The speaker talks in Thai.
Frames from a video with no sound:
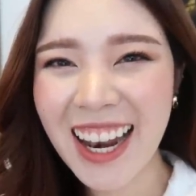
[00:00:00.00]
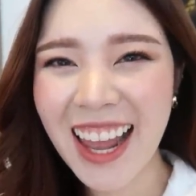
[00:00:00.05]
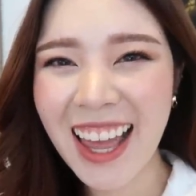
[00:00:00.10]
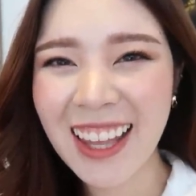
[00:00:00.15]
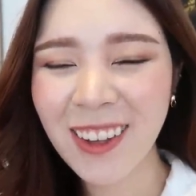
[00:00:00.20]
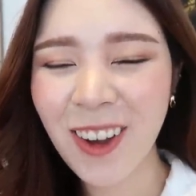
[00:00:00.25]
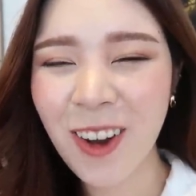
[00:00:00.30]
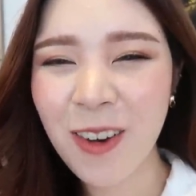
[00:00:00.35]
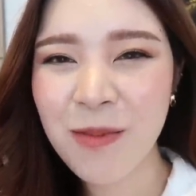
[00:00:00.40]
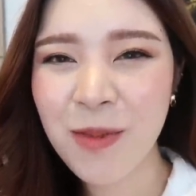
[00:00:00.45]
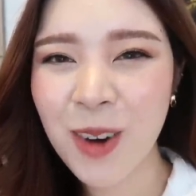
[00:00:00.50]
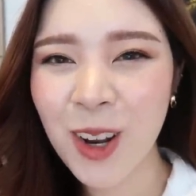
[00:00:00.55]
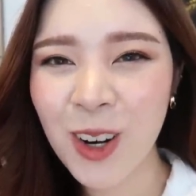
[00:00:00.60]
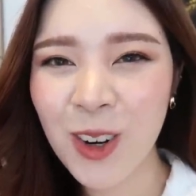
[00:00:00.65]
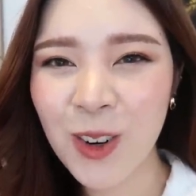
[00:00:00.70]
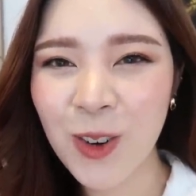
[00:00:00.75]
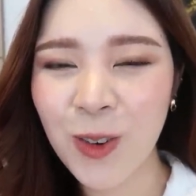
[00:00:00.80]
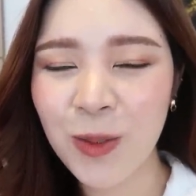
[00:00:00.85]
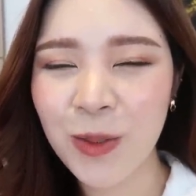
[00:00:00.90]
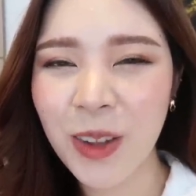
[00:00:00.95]
ร้านคอมมอน
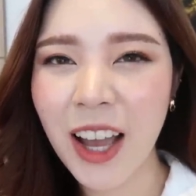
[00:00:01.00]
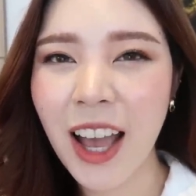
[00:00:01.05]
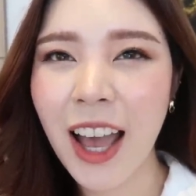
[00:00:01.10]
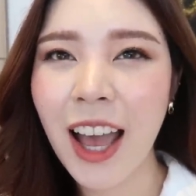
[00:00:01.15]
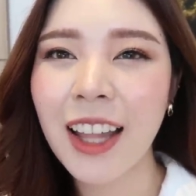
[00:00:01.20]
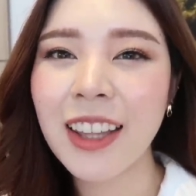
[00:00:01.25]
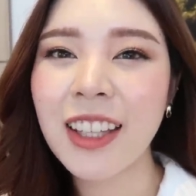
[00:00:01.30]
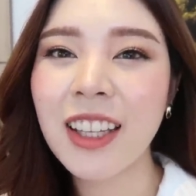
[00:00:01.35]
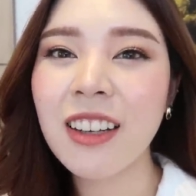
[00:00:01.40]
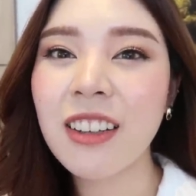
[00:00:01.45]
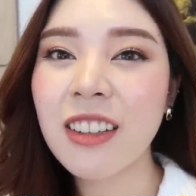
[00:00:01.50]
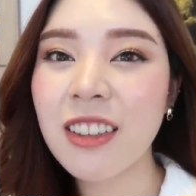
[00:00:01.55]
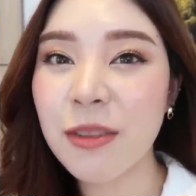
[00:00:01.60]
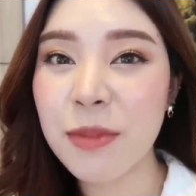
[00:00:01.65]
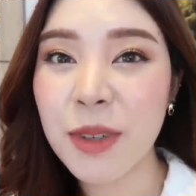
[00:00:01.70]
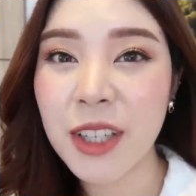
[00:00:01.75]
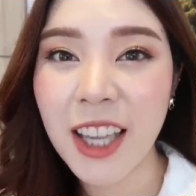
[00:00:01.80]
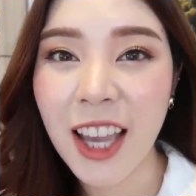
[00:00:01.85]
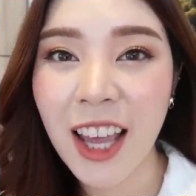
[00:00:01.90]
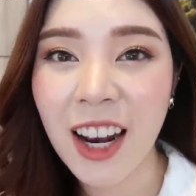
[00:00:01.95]
รูมนะคะนี่ก็คือ
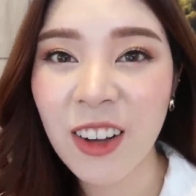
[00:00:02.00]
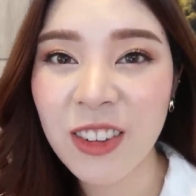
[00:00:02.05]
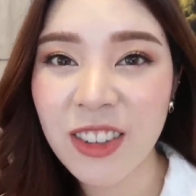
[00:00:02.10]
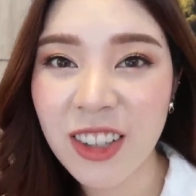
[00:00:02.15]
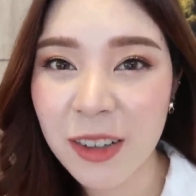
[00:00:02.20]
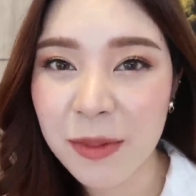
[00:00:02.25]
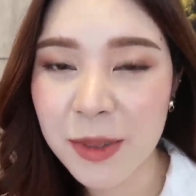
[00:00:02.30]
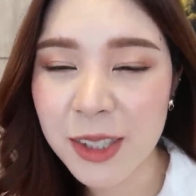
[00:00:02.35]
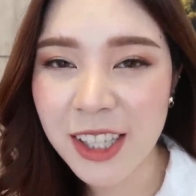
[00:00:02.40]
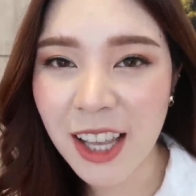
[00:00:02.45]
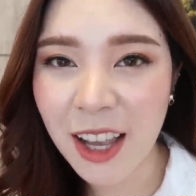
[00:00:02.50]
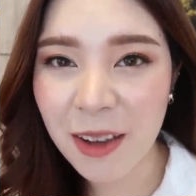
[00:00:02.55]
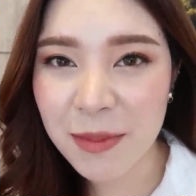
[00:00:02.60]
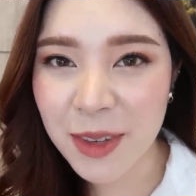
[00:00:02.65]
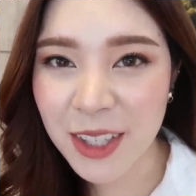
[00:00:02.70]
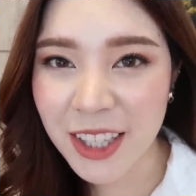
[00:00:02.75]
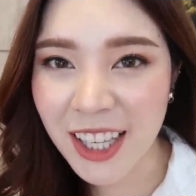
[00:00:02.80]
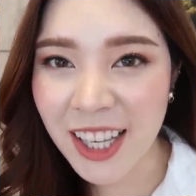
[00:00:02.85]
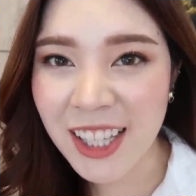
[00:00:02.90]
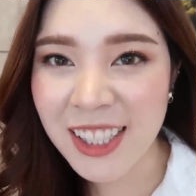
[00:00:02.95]
เมื่อกี้เราเดินมาจาก
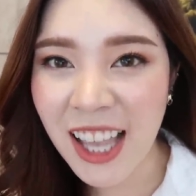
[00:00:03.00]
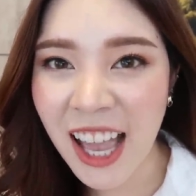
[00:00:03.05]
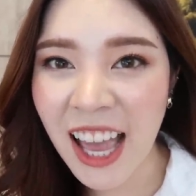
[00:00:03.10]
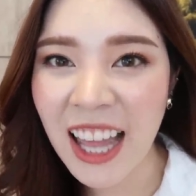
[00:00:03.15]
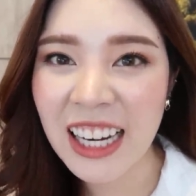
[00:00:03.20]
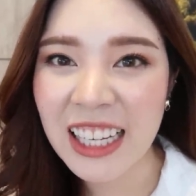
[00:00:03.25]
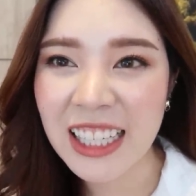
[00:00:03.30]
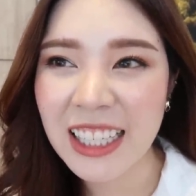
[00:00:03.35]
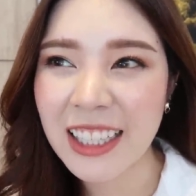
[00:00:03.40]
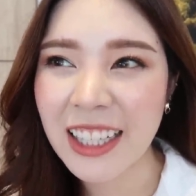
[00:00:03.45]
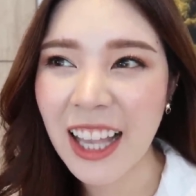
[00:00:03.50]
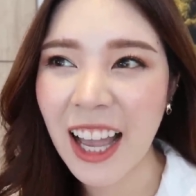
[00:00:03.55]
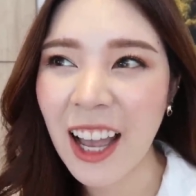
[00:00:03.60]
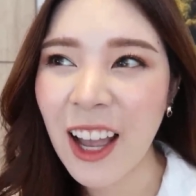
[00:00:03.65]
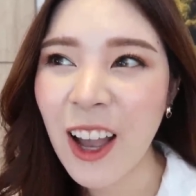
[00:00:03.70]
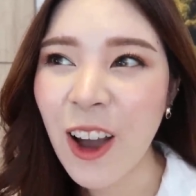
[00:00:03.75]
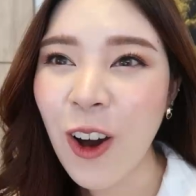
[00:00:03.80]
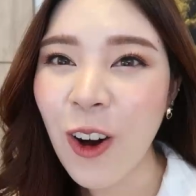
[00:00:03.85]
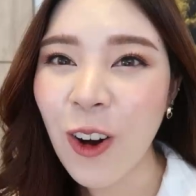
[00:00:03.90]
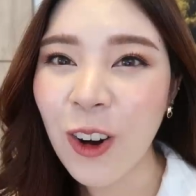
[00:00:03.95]
บี เอส อาร์ ดี นะ
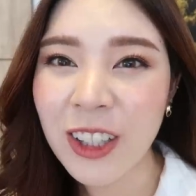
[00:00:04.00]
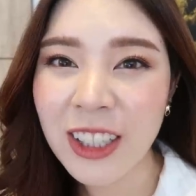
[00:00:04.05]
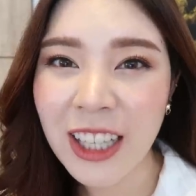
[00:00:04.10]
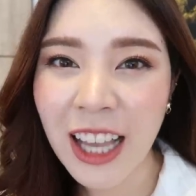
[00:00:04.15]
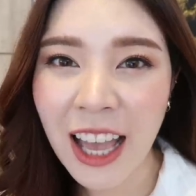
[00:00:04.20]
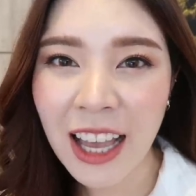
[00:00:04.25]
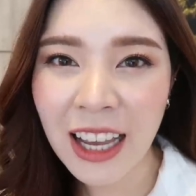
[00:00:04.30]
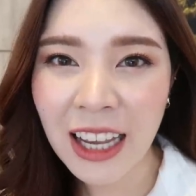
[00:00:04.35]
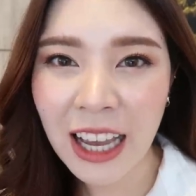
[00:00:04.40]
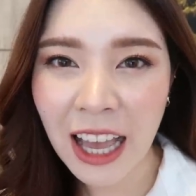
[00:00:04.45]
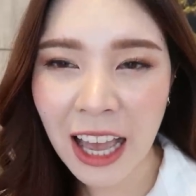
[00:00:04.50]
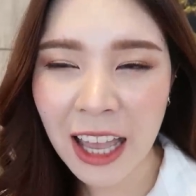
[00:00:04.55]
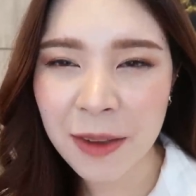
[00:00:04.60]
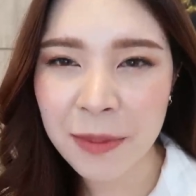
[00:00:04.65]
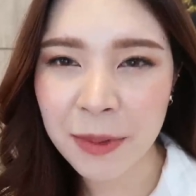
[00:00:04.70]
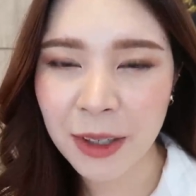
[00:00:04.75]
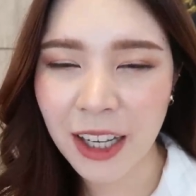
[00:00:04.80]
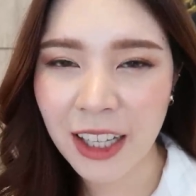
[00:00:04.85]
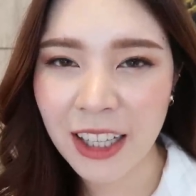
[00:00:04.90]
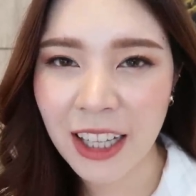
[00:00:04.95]
ค่อนข้างไกล
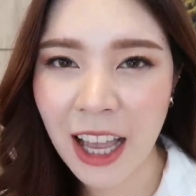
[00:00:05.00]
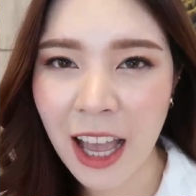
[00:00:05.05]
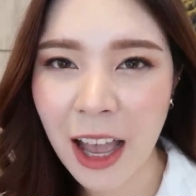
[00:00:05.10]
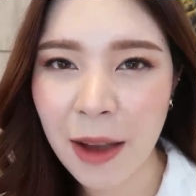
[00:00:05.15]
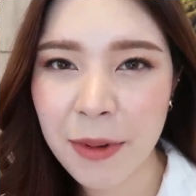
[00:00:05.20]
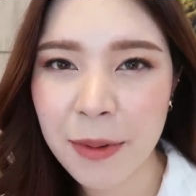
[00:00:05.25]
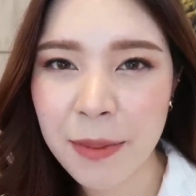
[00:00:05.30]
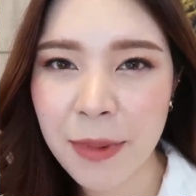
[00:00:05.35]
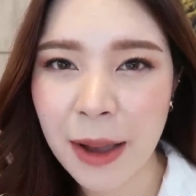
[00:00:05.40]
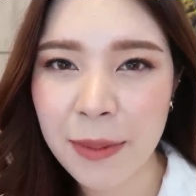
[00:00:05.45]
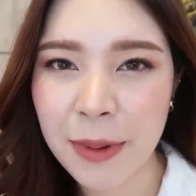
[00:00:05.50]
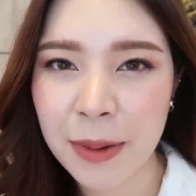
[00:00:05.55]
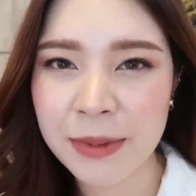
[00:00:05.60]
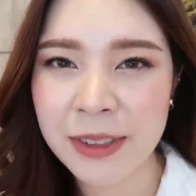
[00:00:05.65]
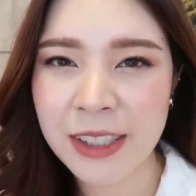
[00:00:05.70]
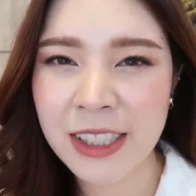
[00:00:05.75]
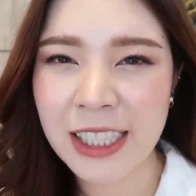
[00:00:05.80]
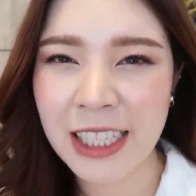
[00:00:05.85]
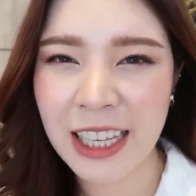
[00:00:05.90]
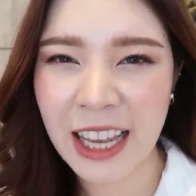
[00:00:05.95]
เหมือนกันนะคะประมาณแบบ
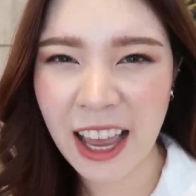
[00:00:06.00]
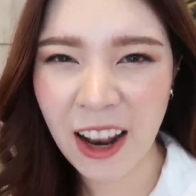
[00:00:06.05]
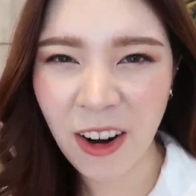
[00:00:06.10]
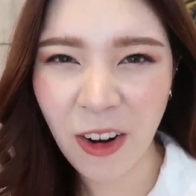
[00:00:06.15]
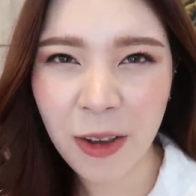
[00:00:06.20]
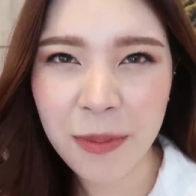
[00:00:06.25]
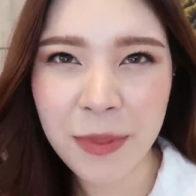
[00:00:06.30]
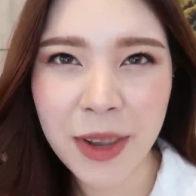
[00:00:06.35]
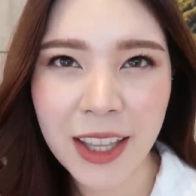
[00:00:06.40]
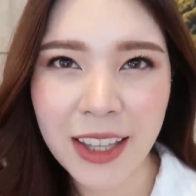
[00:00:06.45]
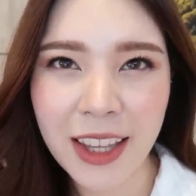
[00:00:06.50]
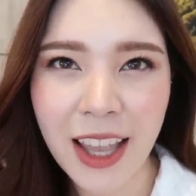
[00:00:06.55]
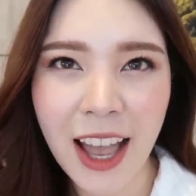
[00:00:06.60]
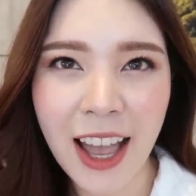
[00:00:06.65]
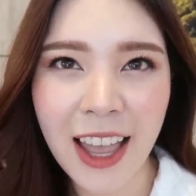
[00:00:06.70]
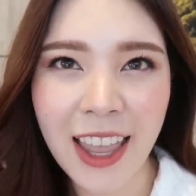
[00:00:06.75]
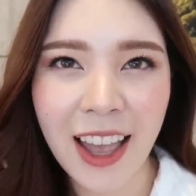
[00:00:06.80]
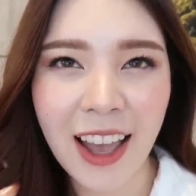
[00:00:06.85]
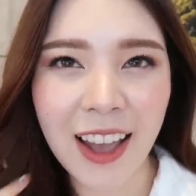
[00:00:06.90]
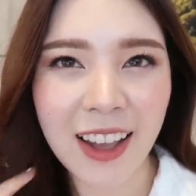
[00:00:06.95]
สี่ร้อยห้าร้อย เมตร
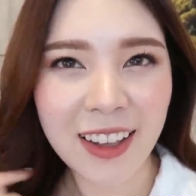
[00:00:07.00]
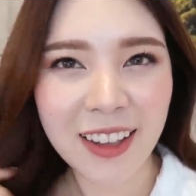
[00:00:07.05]
ได้อะ